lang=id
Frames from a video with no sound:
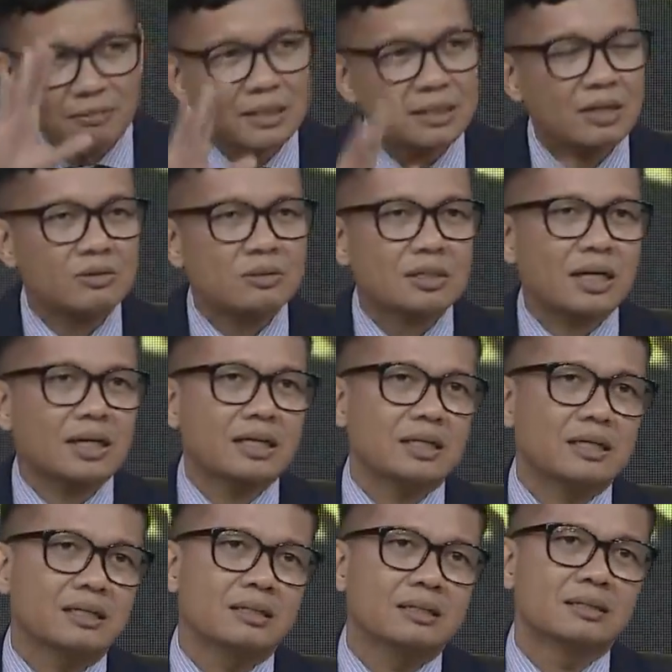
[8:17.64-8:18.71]
lima tahun terakhir
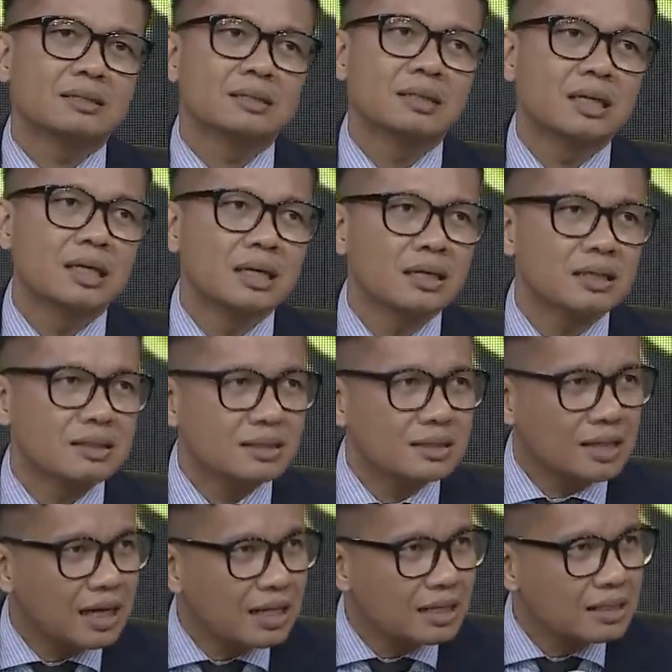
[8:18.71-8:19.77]
ini.
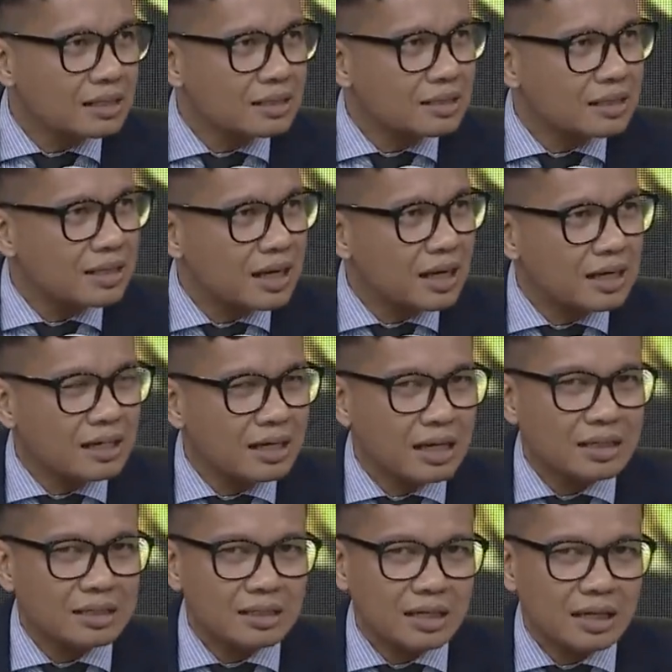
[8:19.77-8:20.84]
Ketegangan-ketegangan
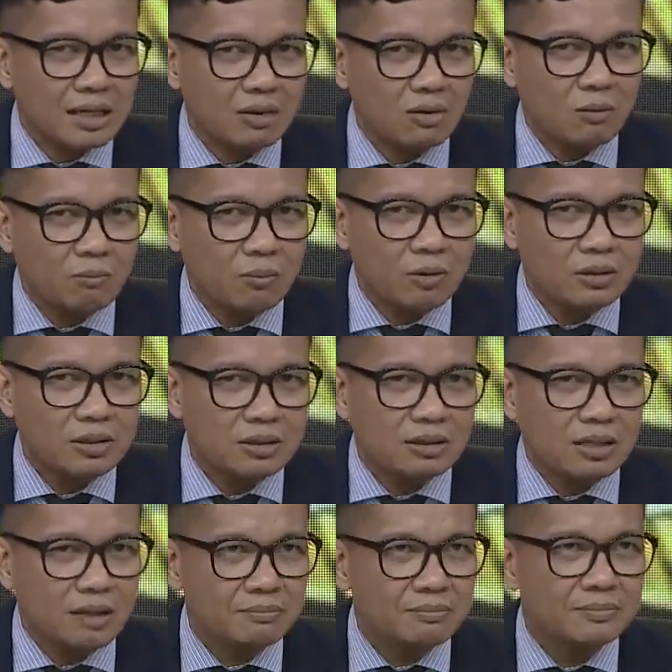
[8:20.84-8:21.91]
antara kelompok
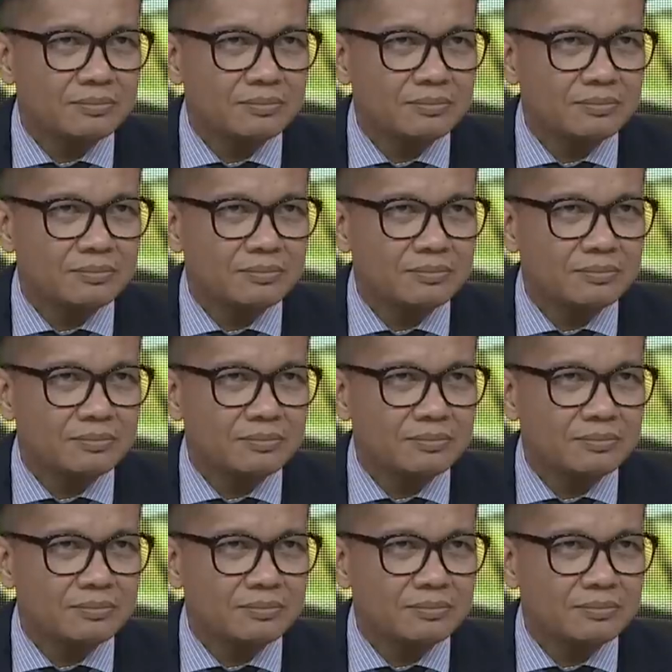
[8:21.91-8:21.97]
Islam